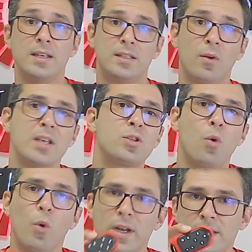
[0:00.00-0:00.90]
São as
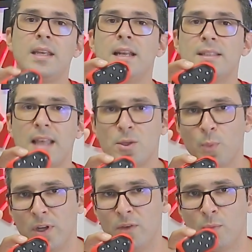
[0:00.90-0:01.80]
cores que ele está
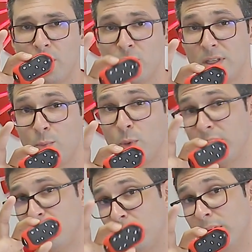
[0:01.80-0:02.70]
disponível para você
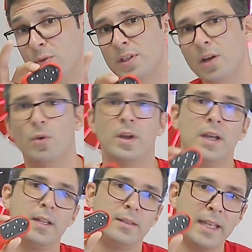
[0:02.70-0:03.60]
poder adquirir o seu.
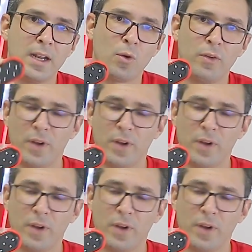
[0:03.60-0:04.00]
Tem na cor